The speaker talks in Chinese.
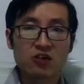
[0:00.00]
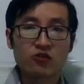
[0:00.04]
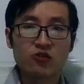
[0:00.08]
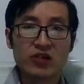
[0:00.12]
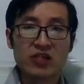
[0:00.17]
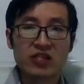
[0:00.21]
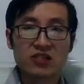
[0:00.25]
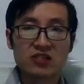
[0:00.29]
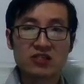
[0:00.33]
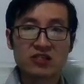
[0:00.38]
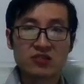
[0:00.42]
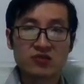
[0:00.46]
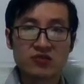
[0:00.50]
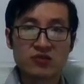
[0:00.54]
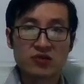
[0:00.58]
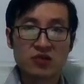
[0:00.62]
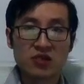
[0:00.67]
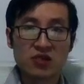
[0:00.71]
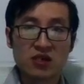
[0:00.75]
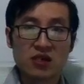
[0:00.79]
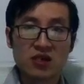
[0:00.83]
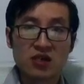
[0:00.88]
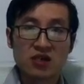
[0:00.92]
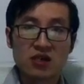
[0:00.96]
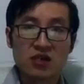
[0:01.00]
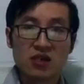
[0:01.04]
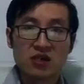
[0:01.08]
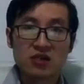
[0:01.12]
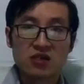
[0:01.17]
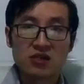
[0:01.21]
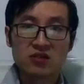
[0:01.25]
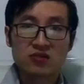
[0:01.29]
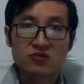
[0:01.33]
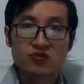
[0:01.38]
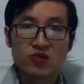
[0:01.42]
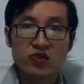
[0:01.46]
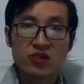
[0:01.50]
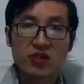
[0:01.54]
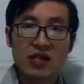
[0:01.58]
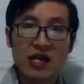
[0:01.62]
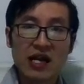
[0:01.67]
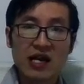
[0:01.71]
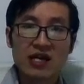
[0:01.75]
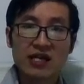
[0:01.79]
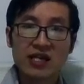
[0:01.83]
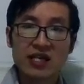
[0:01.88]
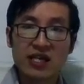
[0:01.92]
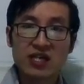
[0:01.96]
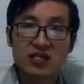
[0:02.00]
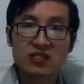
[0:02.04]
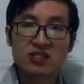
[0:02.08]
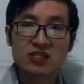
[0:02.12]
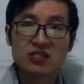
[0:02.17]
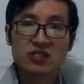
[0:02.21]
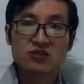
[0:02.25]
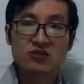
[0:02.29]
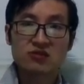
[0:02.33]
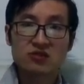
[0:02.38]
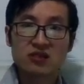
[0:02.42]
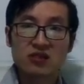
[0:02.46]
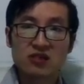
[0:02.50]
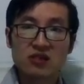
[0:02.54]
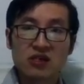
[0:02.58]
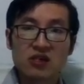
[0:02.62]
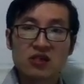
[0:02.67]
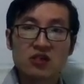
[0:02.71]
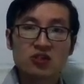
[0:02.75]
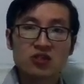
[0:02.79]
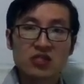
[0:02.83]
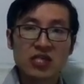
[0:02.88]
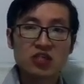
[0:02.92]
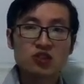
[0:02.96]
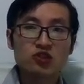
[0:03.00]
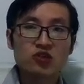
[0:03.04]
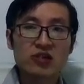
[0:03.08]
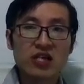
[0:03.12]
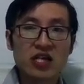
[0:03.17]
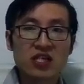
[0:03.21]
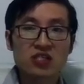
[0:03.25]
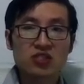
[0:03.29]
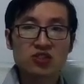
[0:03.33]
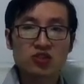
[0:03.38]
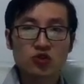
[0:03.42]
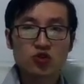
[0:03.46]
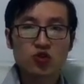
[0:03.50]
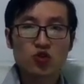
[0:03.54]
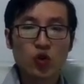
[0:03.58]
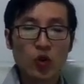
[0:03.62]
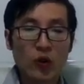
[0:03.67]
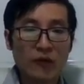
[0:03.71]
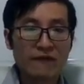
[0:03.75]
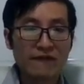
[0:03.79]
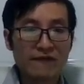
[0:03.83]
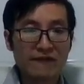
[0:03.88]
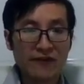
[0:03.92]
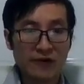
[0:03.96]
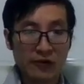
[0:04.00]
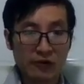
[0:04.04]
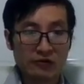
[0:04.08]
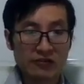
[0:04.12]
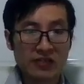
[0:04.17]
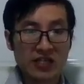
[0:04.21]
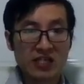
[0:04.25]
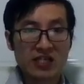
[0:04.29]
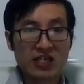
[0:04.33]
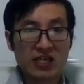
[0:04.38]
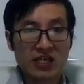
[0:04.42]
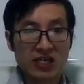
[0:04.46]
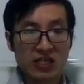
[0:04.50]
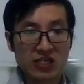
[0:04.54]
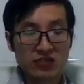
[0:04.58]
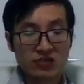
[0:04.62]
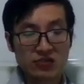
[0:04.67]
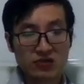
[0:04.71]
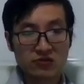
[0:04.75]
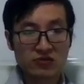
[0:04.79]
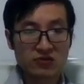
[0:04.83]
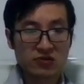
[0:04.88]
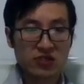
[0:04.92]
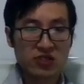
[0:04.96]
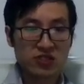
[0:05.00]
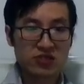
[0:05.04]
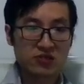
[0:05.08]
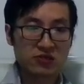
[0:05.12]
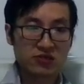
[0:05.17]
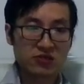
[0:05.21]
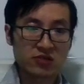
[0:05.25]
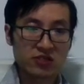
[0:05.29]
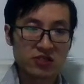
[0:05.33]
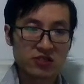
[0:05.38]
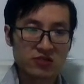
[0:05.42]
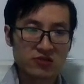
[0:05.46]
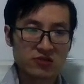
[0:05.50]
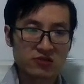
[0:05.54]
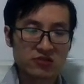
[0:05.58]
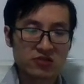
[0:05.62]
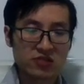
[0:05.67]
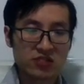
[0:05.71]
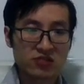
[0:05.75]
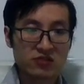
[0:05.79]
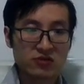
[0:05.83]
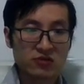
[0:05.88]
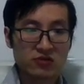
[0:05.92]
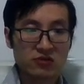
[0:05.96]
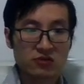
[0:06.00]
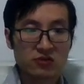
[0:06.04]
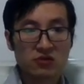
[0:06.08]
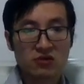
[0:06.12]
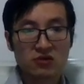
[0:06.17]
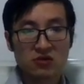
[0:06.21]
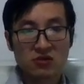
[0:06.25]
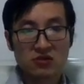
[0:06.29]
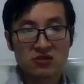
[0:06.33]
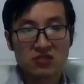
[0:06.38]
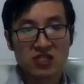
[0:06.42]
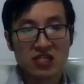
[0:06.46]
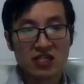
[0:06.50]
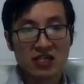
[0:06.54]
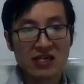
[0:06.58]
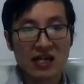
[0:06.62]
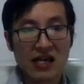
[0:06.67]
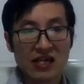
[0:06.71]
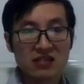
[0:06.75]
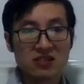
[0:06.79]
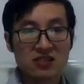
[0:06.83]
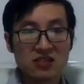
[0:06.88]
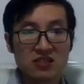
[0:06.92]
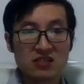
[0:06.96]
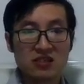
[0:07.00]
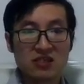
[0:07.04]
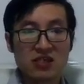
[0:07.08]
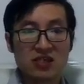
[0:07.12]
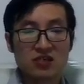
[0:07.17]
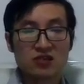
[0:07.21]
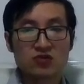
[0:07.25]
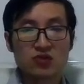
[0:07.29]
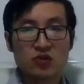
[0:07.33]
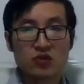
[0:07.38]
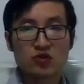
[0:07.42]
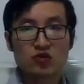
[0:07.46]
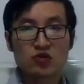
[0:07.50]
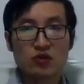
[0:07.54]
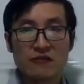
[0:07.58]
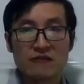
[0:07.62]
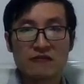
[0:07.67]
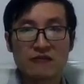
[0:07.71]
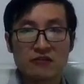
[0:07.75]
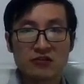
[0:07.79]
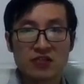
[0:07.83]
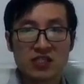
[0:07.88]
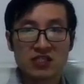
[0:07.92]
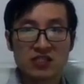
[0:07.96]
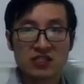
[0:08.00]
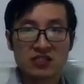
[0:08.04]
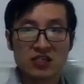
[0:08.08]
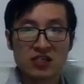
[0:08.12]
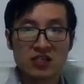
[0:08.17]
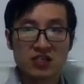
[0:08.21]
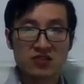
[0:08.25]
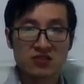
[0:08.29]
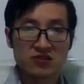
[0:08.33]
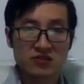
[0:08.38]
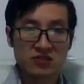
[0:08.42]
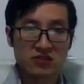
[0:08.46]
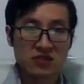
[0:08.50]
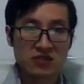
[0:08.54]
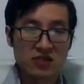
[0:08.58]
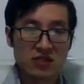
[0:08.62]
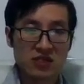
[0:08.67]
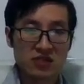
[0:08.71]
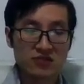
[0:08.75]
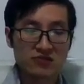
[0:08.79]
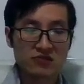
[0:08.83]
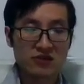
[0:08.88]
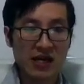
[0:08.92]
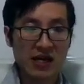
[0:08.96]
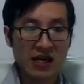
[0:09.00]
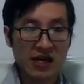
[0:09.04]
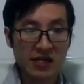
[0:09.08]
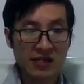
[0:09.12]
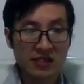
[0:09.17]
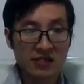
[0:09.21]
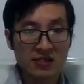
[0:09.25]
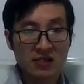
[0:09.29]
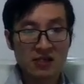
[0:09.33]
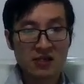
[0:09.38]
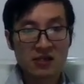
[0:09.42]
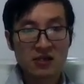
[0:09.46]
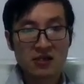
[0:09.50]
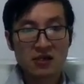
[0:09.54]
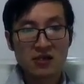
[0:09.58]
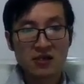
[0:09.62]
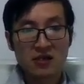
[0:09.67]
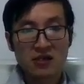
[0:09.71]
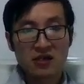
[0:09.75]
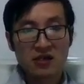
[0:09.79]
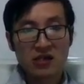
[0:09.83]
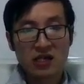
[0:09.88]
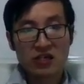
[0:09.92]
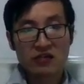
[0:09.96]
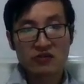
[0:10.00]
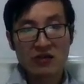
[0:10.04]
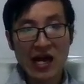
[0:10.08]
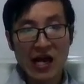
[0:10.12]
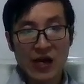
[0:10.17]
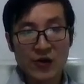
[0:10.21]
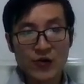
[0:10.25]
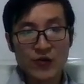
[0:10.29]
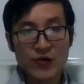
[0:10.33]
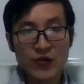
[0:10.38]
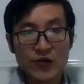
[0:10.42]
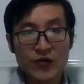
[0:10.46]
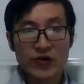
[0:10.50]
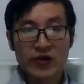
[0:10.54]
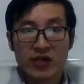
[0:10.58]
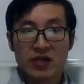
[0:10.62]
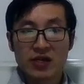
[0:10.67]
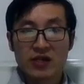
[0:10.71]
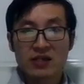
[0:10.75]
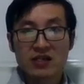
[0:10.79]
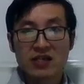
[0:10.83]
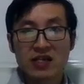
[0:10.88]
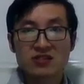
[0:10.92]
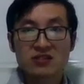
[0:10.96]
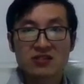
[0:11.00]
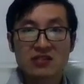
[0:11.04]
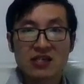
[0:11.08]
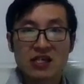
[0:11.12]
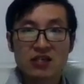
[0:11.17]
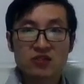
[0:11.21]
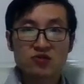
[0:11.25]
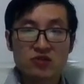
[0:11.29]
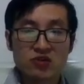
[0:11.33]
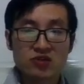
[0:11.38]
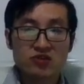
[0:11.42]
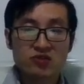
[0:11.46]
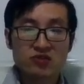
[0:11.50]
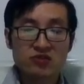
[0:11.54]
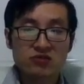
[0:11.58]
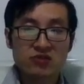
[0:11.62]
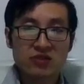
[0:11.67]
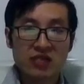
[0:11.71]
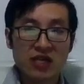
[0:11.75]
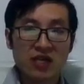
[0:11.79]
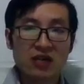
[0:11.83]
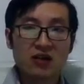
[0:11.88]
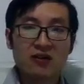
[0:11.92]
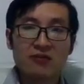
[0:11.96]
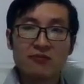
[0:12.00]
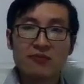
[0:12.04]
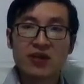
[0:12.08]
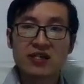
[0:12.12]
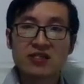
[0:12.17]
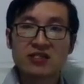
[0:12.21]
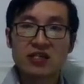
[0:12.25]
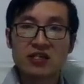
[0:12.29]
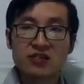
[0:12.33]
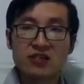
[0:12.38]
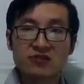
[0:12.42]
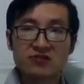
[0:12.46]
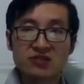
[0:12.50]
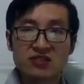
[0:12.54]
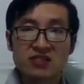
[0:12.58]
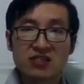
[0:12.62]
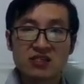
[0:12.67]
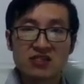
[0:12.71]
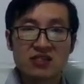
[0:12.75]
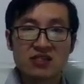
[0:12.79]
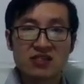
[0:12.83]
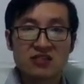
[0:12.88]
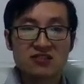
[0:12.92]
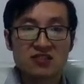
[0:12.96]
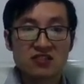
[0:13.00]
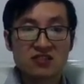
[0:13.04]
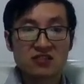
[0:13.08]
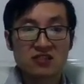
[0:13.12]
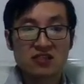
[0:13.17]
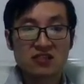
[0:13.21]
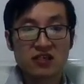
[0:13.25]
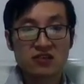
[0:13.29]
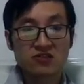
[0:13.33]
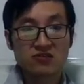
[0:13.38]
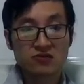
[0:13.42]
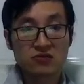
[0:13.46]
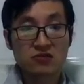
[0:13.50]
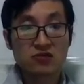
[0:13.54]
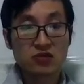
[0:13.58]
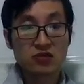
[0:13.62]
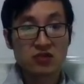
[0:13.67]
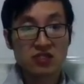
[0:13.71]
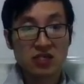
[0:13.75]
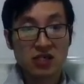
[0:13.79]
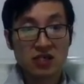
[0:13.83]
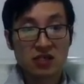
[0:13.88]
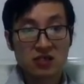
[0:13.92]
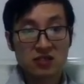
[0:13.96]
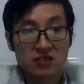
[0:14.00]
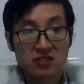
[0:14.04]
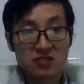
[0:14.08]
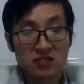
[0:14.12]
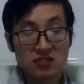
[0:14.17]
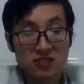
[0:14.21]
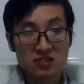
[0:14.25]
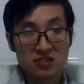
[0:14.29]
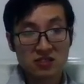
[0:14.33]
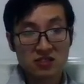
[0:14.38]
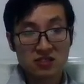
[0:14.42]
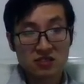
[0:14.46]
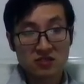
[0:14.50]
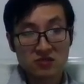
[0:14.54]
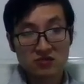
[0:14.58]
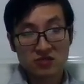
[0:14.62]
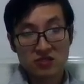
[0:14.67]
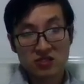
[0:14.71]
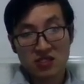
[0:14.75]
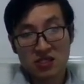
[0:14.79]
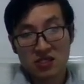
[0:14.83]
理秩序，所以它也是一种，它虽然是一种纯否定的一种一种一种一种情感体验，纯粹否定性的一种一种爱一种爱欲。但是它最终能够变成一种新的积极的一种存在，新的积极的存在。